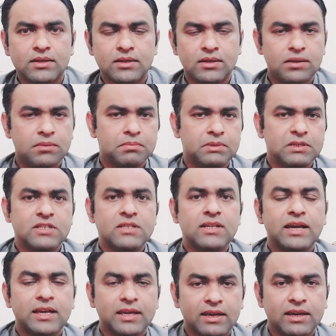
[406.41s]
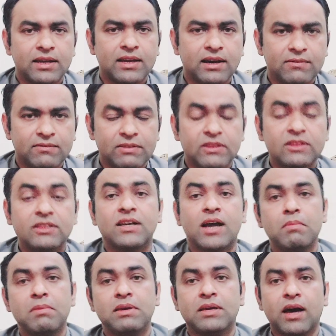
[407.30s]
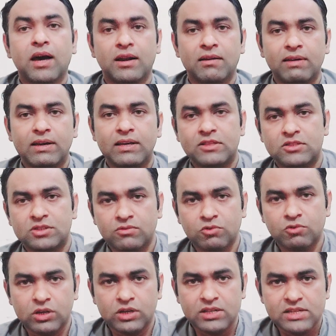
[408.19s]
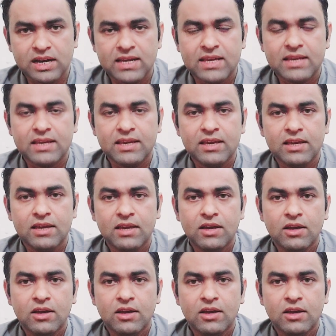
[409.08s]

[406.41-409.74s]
पीटीआई के ख़िलाफ़ इंतकामी कार्रवाई तस्वुर की जाएगी